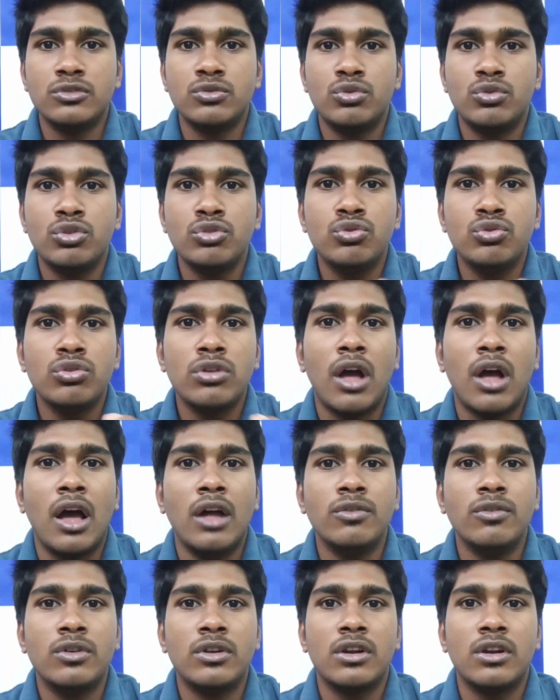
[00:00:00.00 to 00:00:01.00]
சுற்றுச்சூழல்
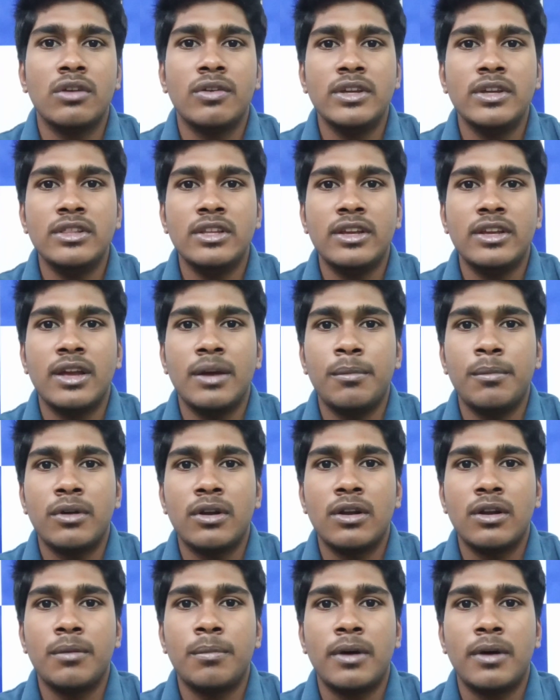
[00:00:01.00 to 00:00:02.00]
ஆர்வலர்கள் வைத்த
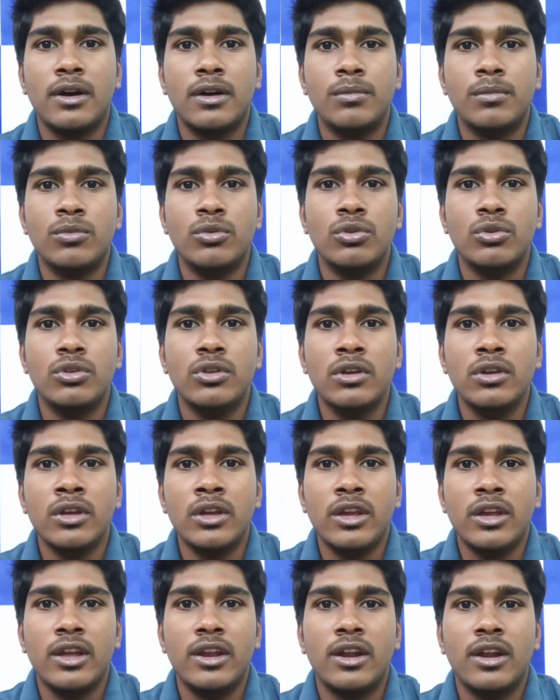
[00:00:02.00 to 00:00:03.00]
கேமராவில் பார்க்கும்போது
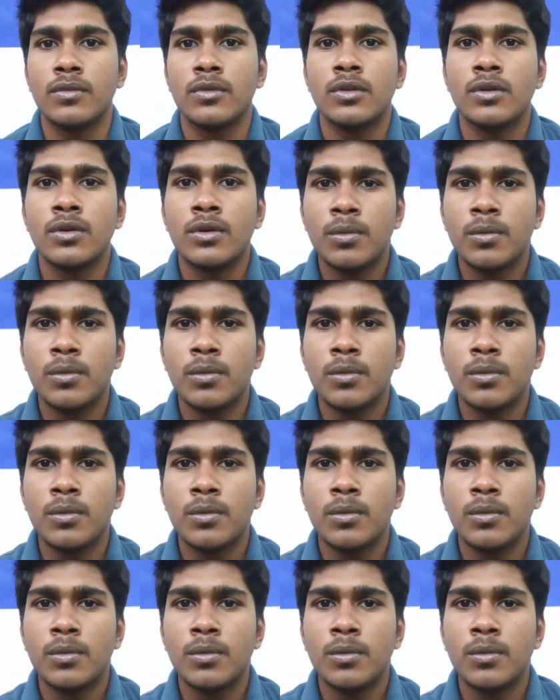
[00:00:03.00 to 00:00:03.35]
என்னென்னா